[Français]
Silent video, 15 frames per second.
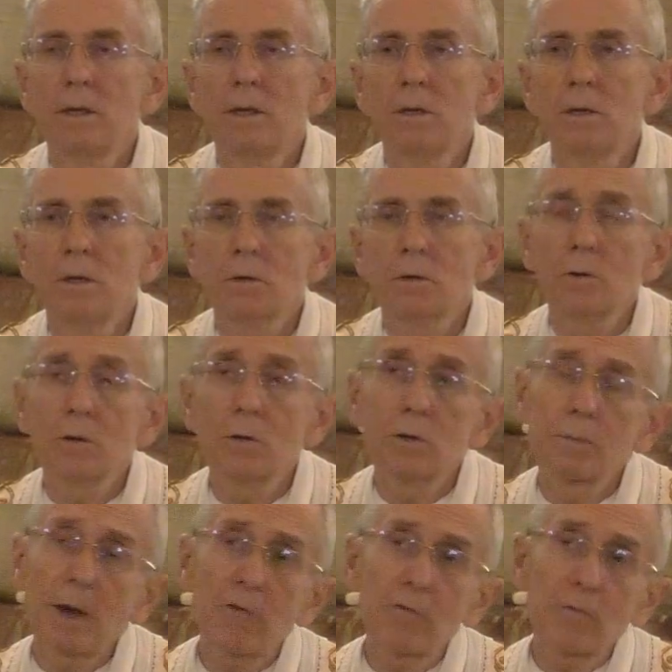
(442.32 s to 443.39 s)
que
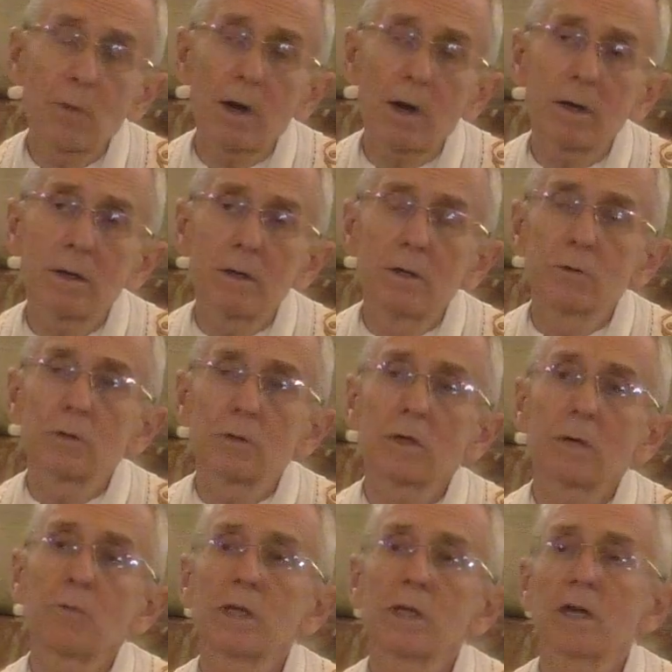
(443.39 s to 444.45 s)
parfois ce
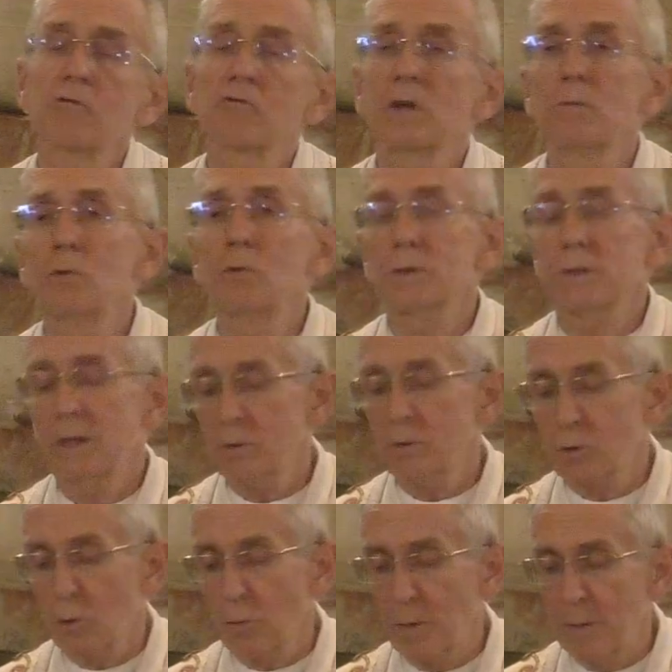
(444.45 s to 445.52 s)
témoignage d'amour
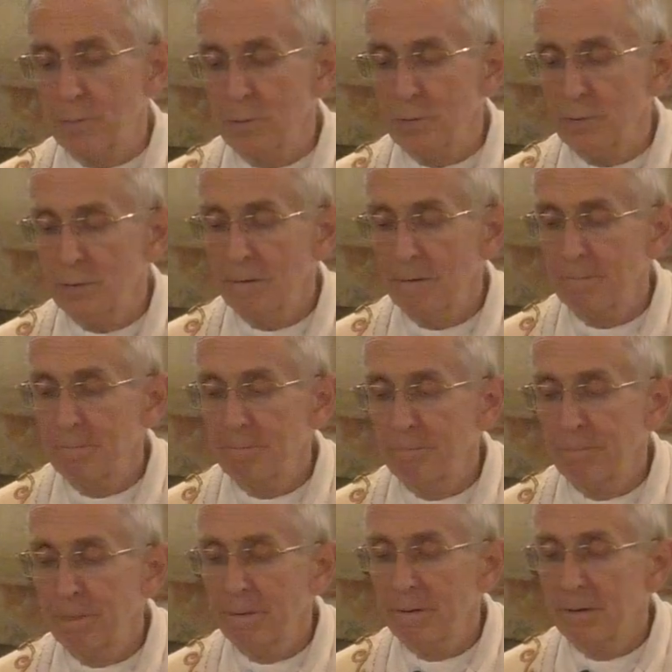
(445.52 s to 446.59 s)
s'estompe un peu.
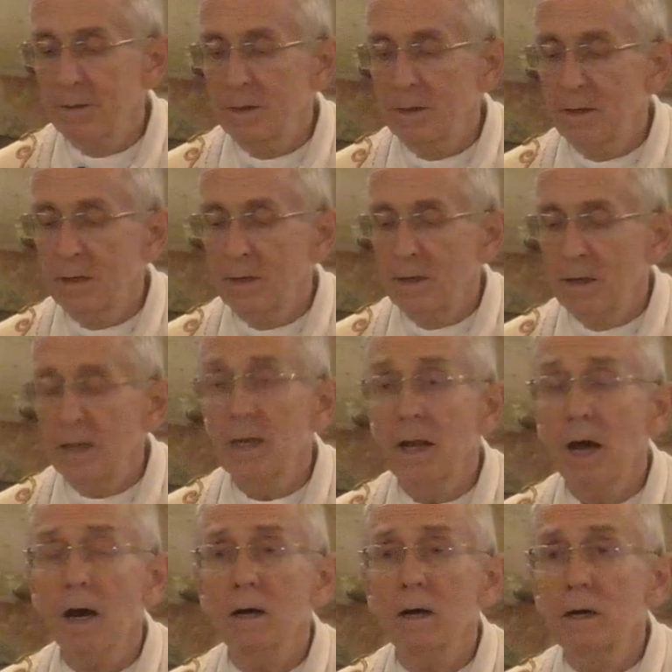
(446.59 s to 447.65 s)
Et
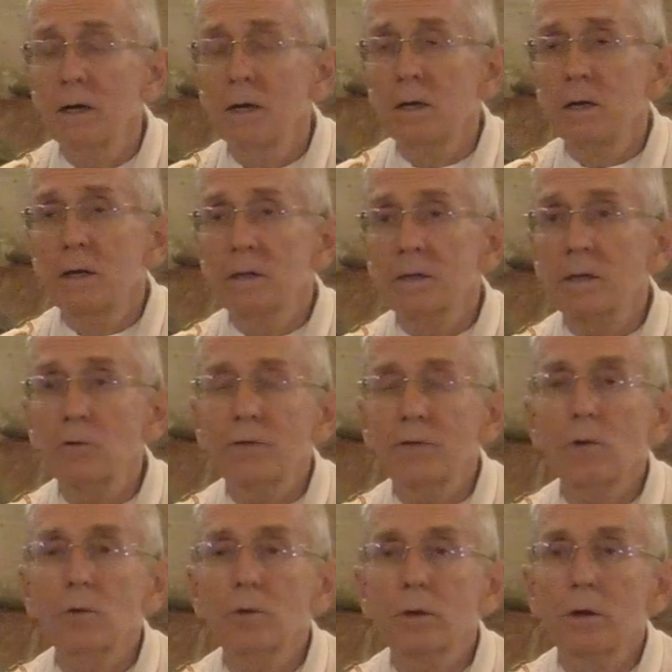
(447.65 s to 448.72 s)
là, ça devient le
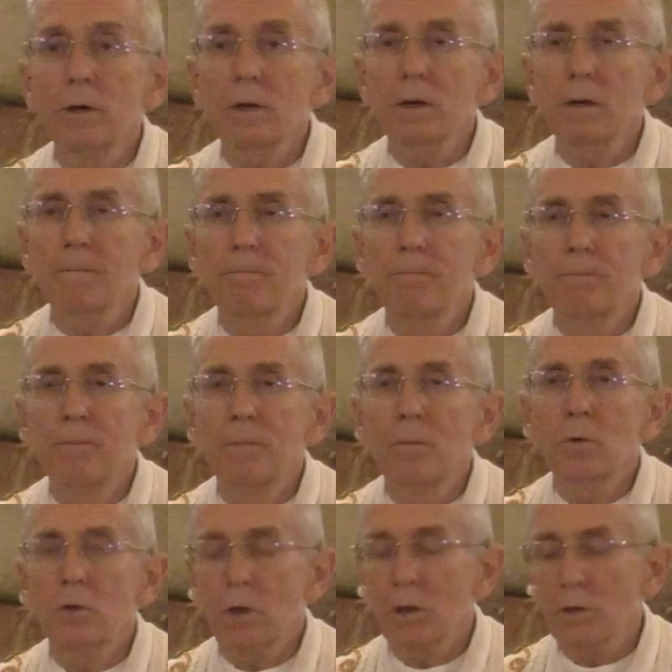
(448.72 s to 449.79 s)
cœur le
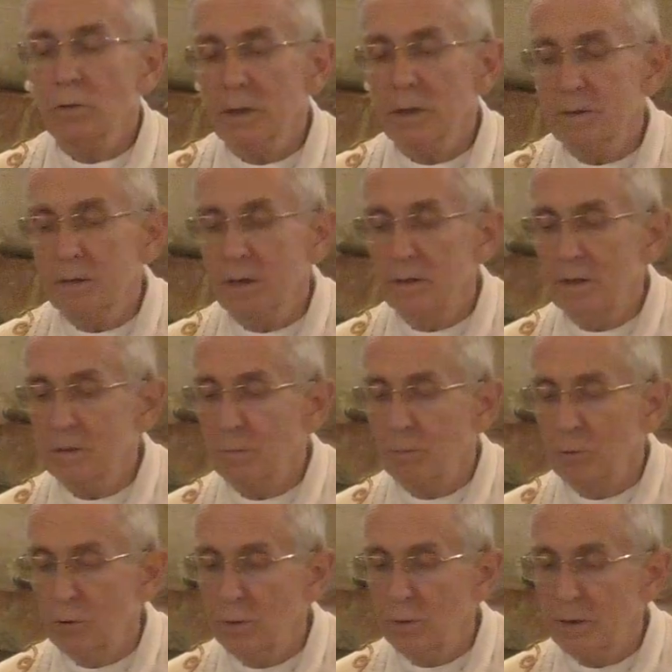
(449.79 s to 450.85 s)
cœur du christianisme,
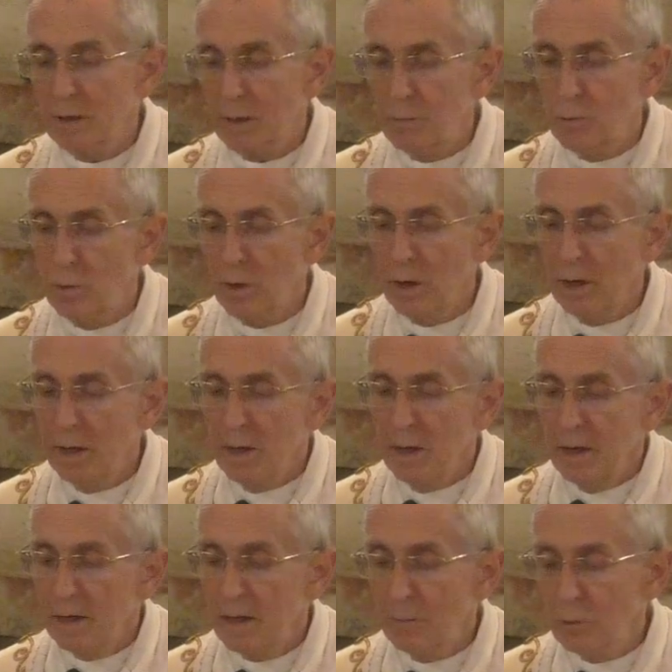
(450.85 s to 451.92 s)
Dieu est amour. Et
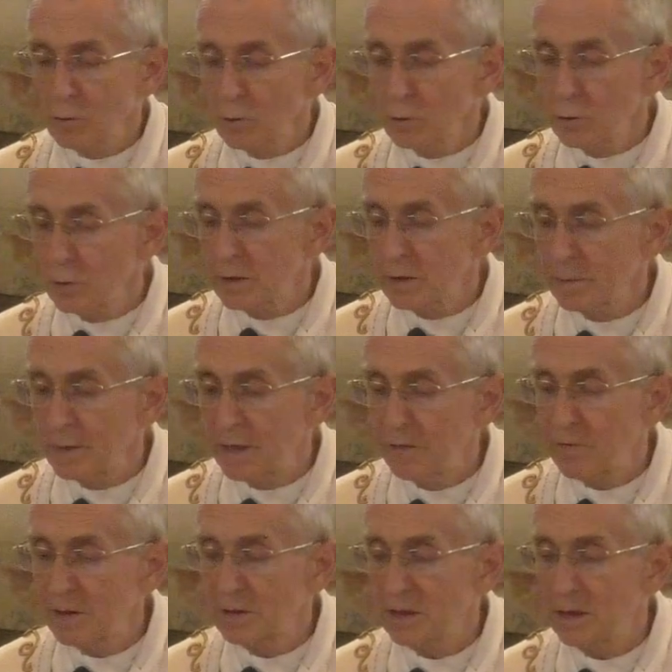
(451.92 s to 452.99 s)
l'amour de Dieu s'est
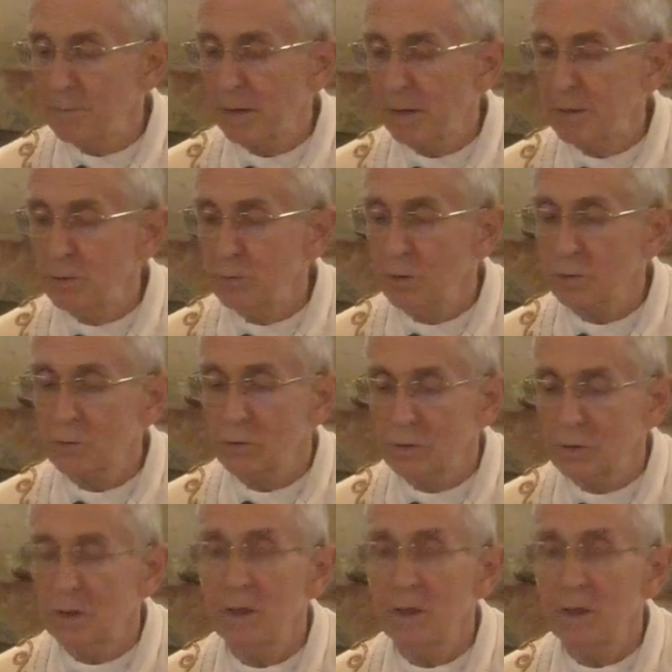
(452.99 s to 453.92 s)
manifesté parmi nous en ceci,